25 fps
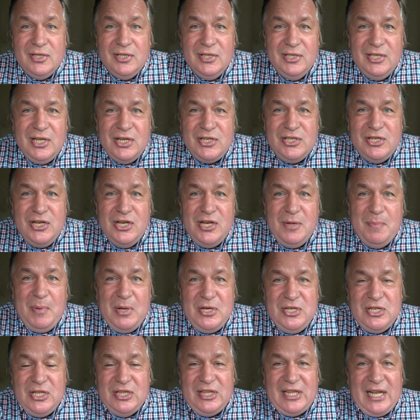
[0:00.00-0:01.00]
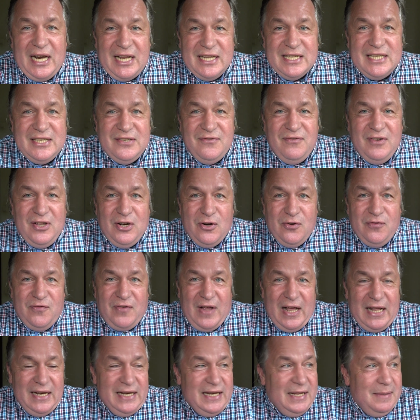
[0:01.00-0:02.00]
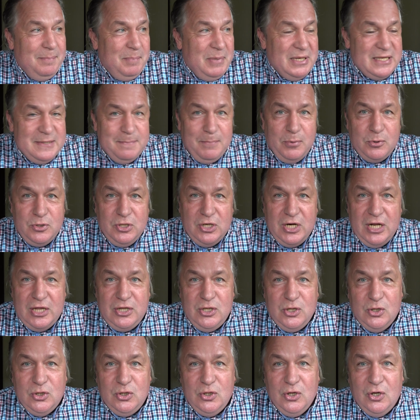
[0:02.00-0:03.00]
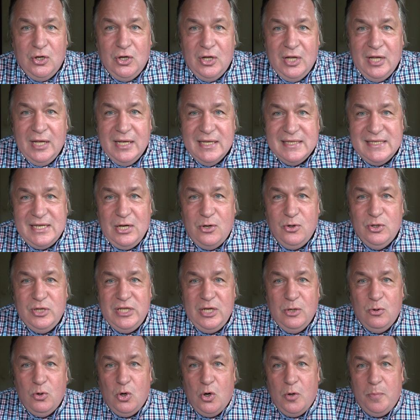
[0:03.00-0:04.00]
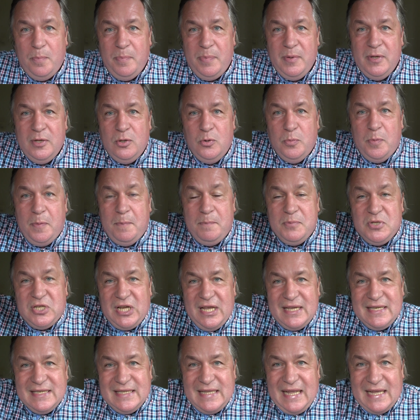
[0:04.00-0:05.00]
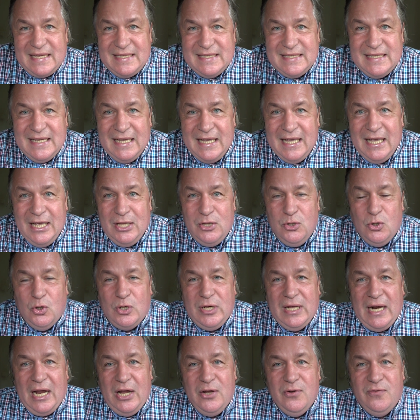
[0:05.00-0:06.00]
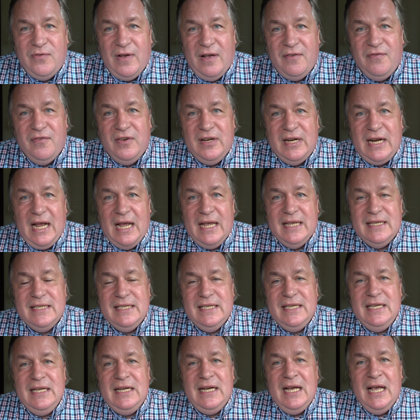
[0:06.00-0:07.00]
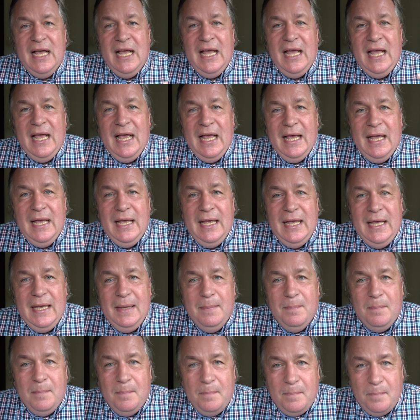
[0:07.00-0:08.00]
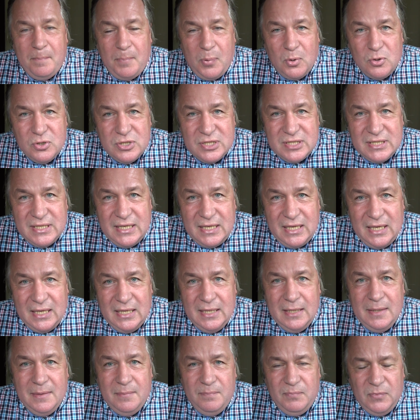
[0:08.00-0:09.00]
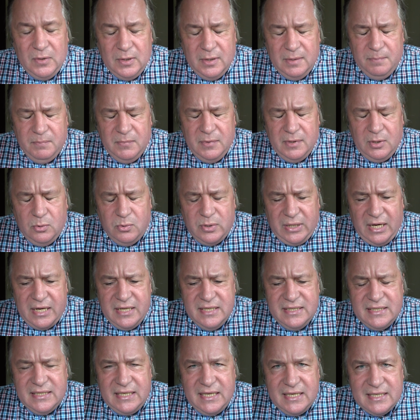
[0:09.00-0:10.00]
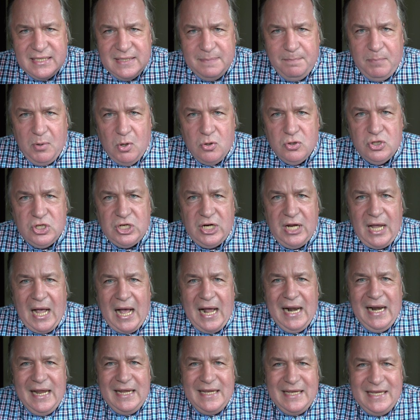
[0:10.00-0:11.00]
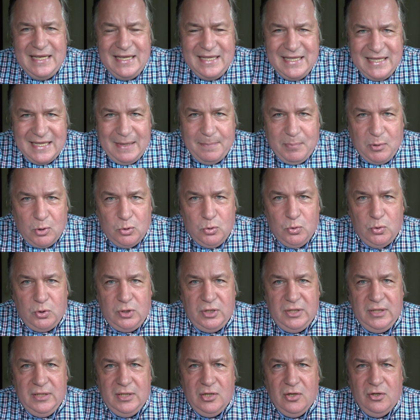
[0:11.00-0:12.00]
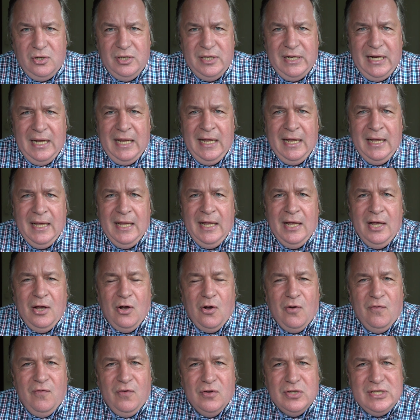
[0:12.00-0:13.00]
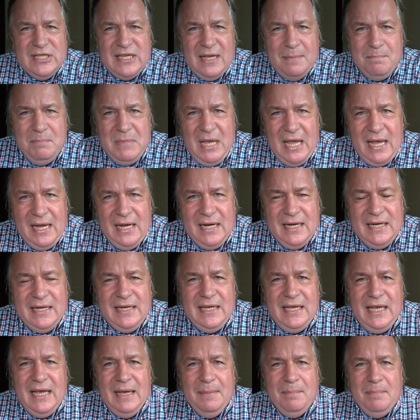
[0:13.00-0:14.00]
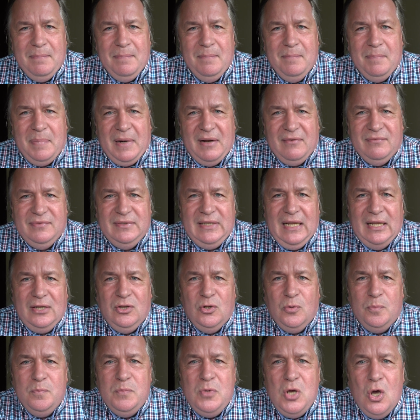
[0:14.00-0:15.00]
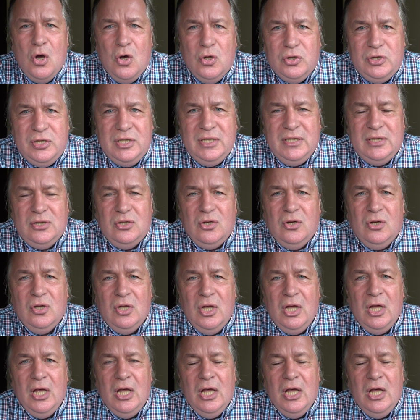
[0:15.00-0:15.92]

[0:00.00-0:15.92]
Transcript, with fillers: jeśli nie będzie transferowane bezpośrednio do zachodniej Europy lub przez nas do krajów afrykańskich, polskie, y, y, ukraińskie zboże, ale i inne produkty rolne, owoce miękkie, prawda, no miody, to,